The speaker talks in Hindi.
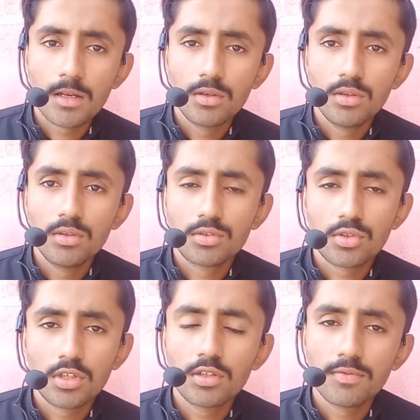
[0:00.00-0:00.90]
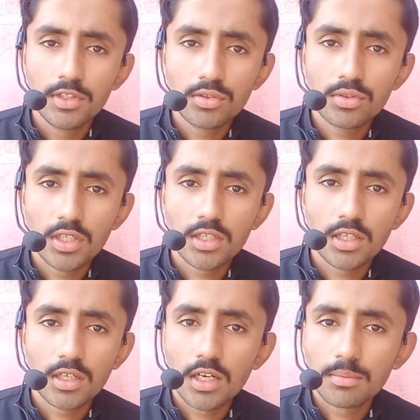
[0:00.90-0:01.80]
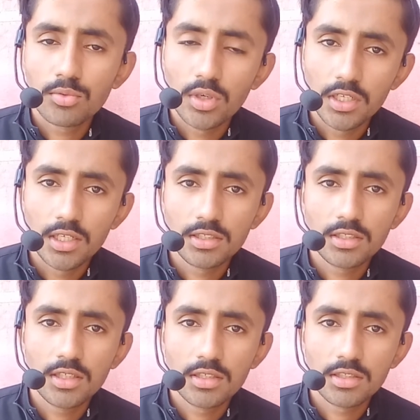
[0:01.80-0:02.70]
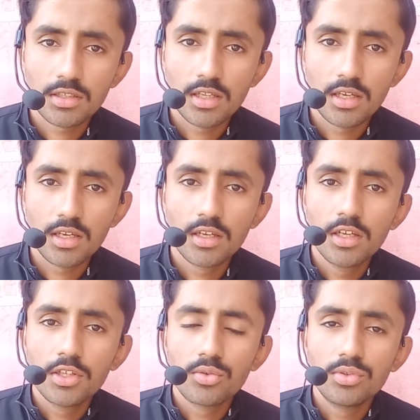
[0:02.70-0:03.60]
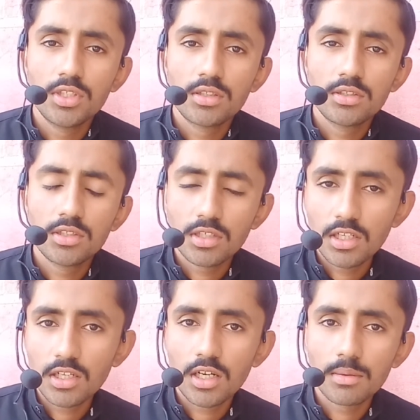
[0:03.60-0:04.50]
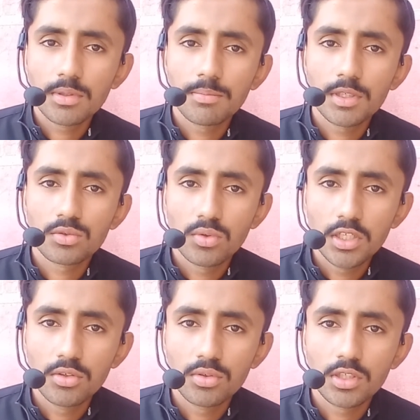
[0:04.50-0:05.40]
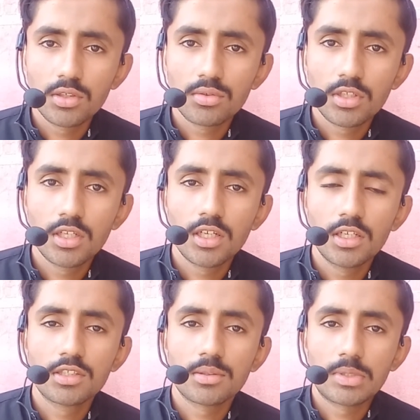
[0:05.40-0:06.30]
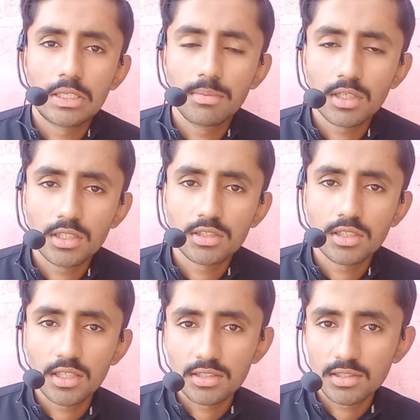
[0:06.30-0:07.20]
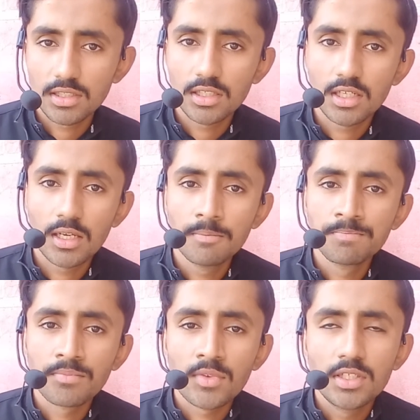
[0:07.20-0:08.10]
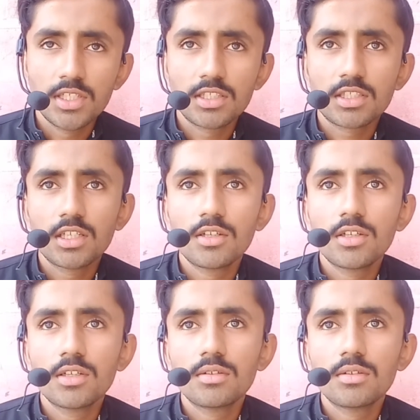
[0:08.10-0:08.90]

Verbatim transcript: सॉरी वीडियो देखकर आप कॉइन हासिल कर सकते हैं तो जितने आपके पास कॉइन होंगे उतने ही सब्सक्राइबर हासिल कर सकेंगे जैसे कि